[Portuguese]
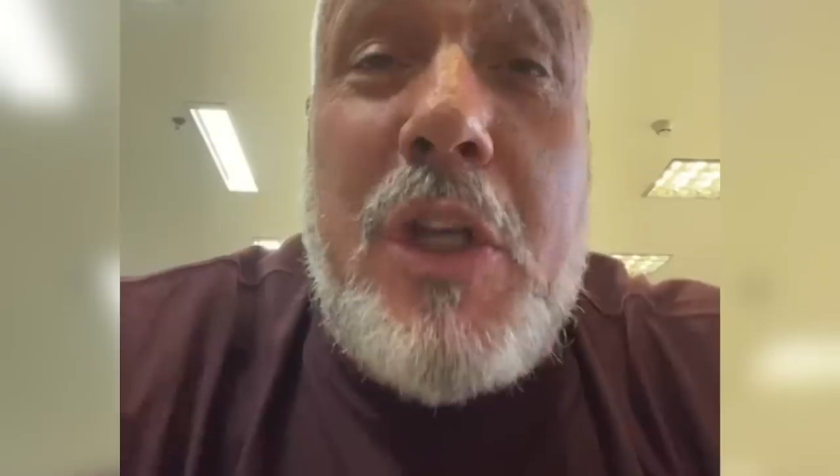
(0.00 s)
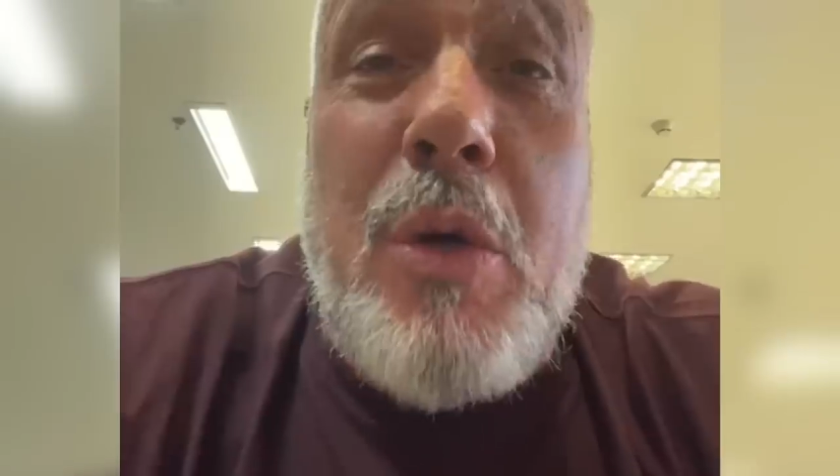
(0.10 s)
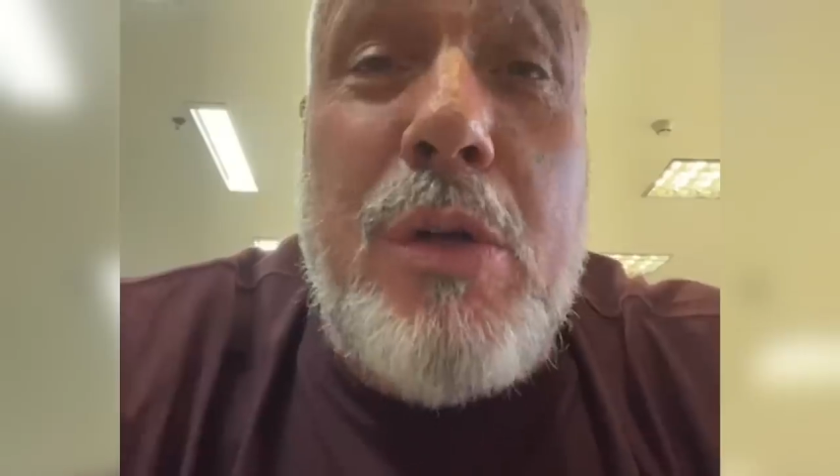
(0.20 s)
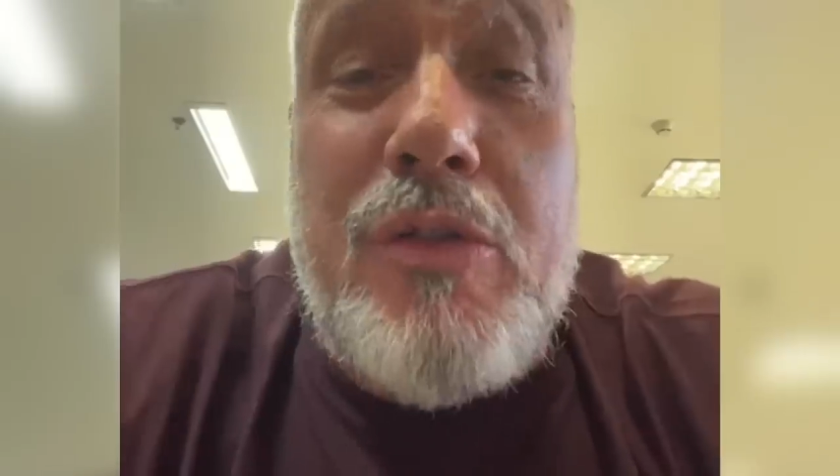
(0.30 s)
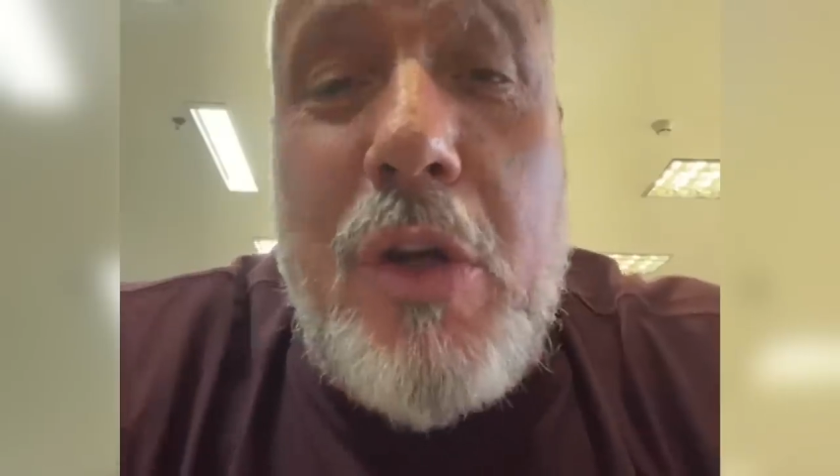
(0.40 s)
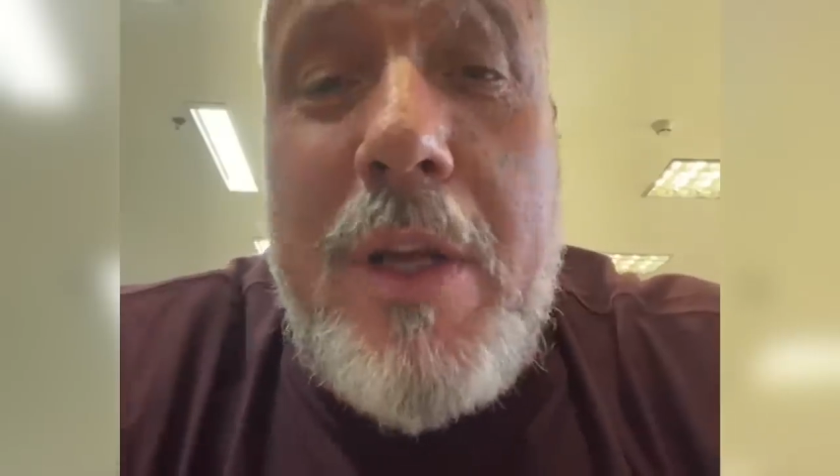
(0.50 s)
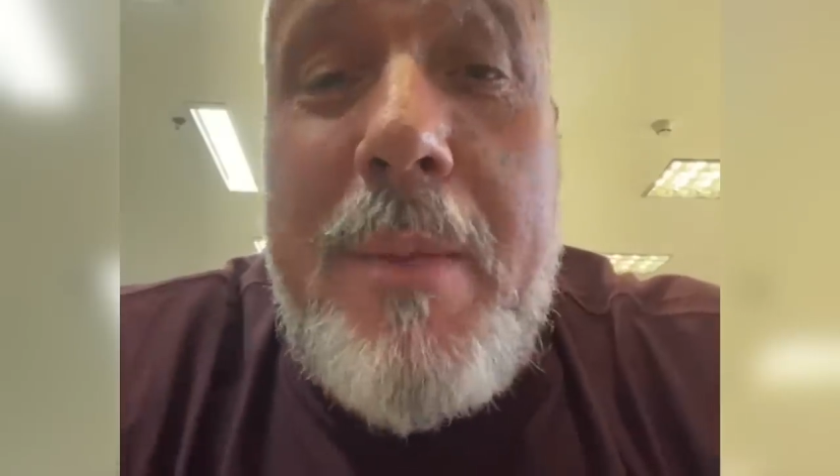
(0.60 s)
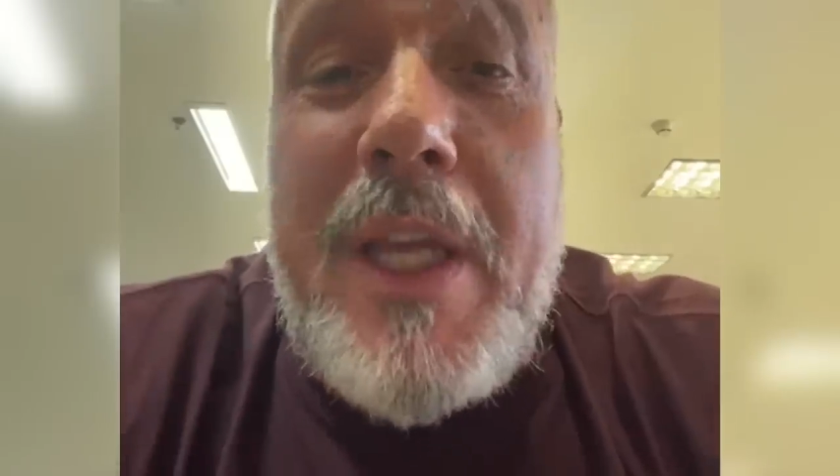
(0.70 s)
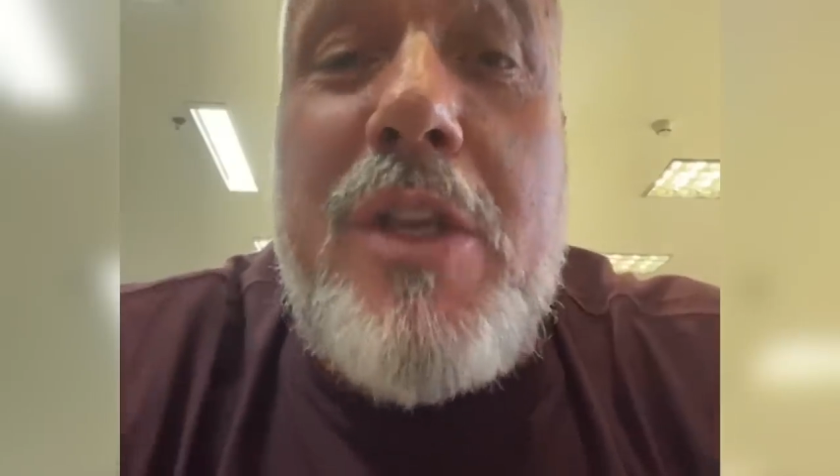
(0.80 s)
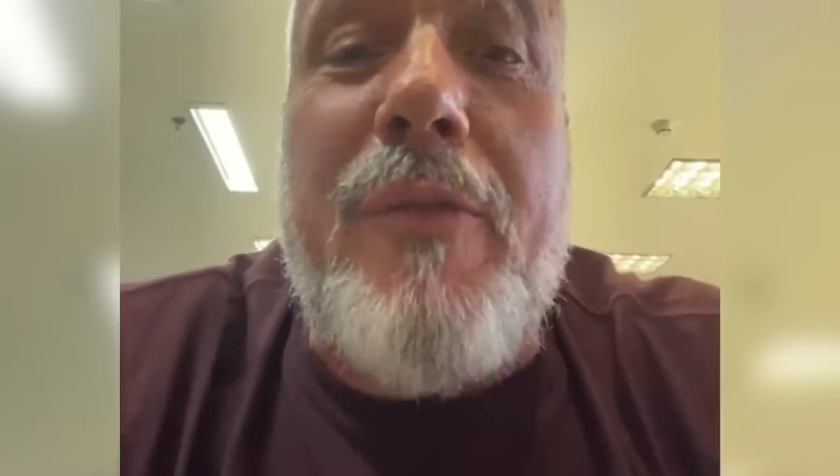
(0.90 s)
chegou no seu
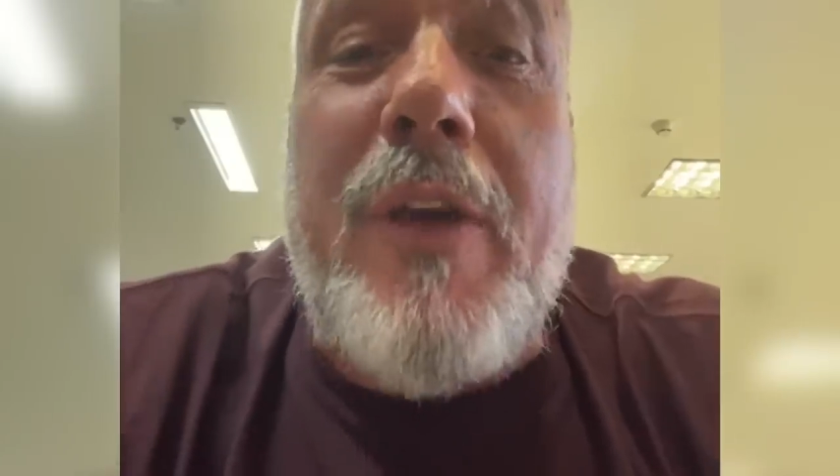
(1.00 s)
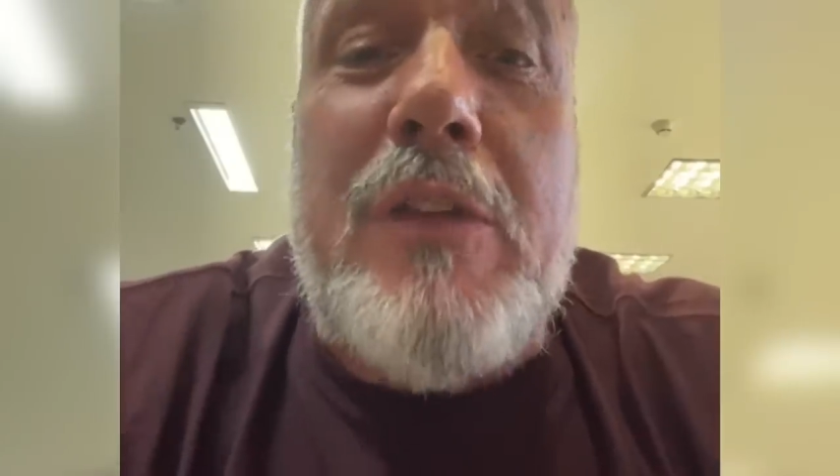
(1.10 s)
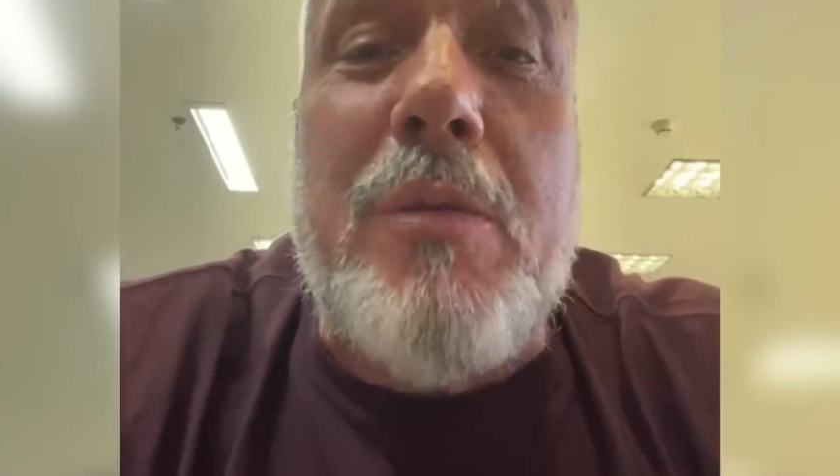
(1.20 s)
limite e fez